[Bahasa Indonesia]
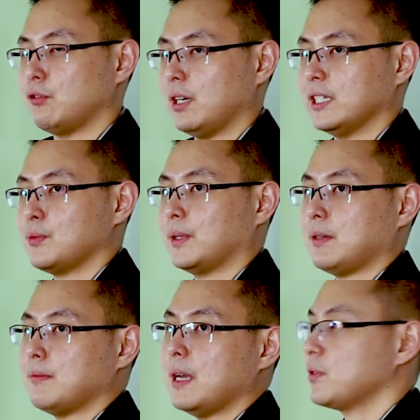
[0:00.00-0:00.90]
keuangan
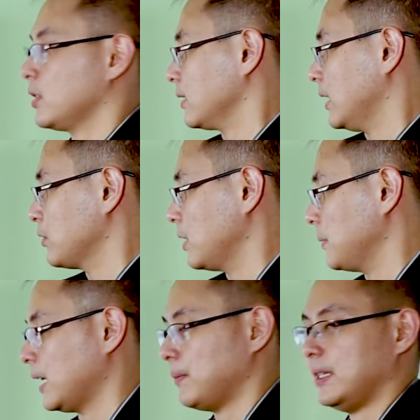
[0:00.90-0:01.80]
seperti MAPS dan juga
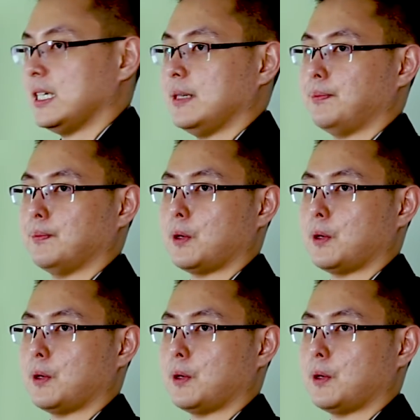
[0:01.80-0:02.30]
piramida